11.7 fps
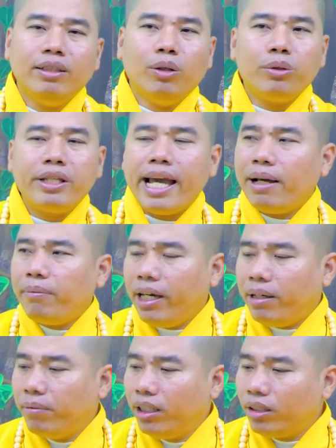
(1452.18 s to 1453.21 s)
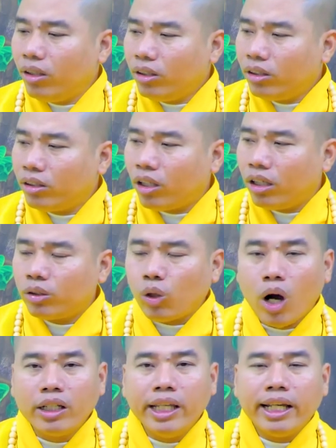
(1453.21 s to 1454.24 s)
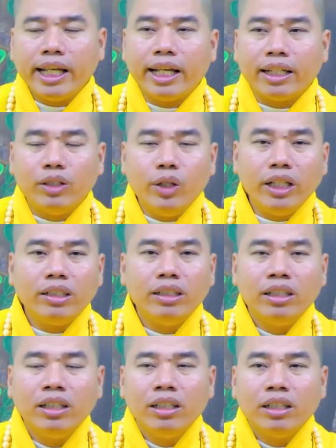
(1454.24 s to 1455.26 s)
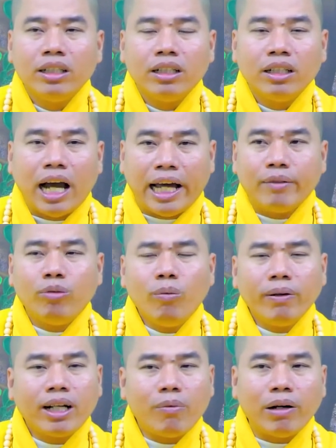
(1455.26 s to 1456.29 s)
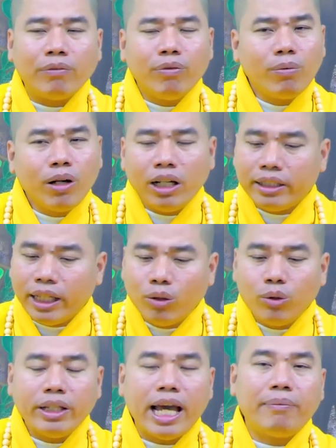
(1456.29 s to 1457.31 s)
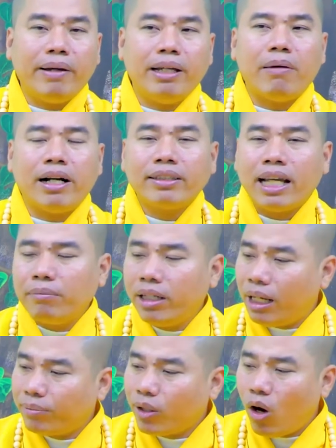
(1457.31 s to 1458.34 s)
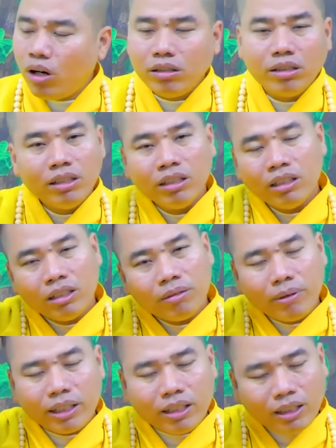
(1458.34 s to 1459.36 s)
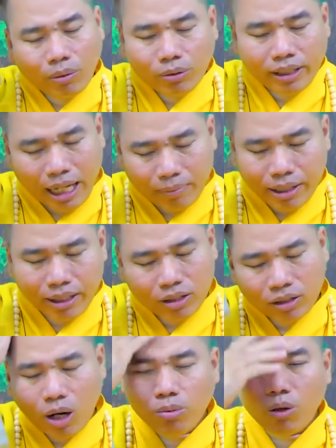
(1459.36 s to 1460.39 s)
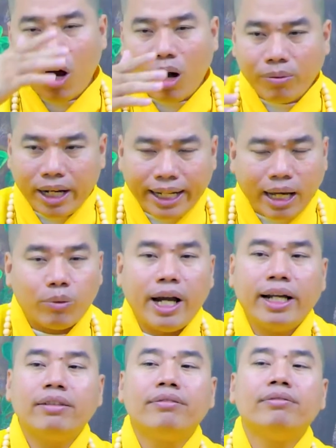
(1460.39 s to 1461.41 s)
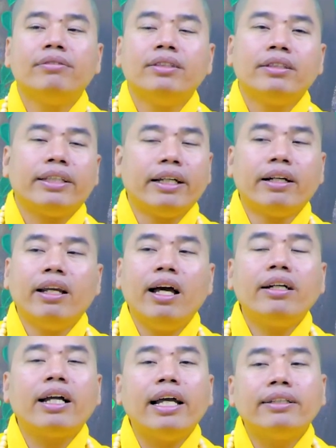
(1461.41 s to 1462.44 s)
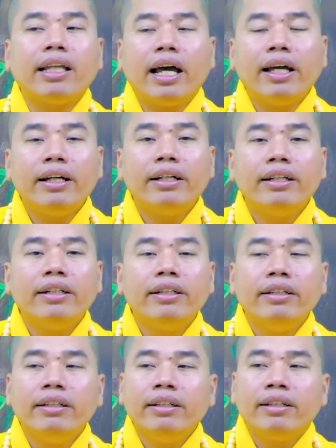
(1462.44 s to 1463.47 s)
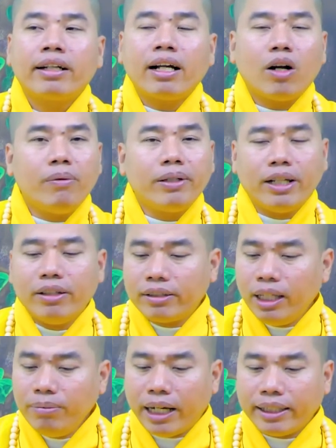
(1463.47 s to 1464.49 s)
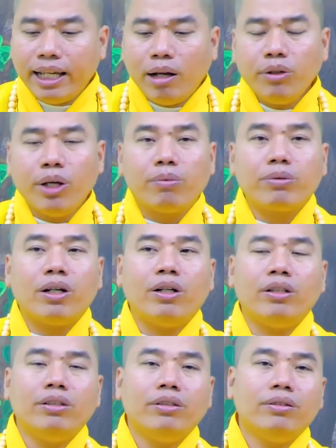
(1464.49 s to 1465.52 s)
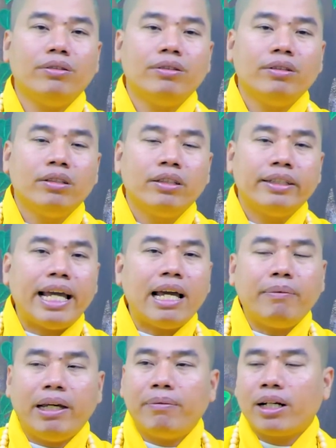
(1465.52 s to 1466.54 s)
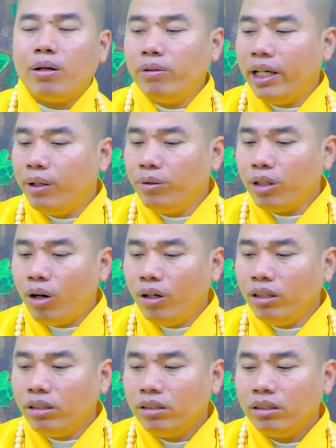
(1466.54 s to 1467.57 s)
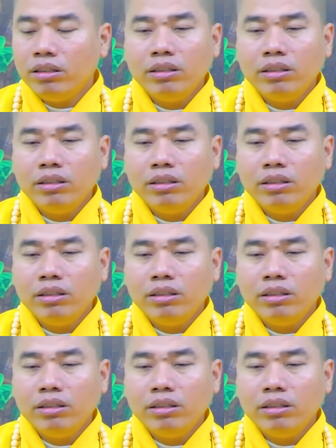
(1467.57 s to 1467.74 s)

Dù cha mẹ mình có thuận duyên hay nghịch duyên, hạnh phúc hay không hạnh phúc đó là chuyện của cha mẹ. Bản thân mình làm con, mình cứ sống cho đặc biệt cho tốt, lo học hành đàng hoàng, chuyện người lớn kệ người ta. Các con bây giờ được tiếp nhận giáo dục rồi, cha mẹ mà không hiểu nói,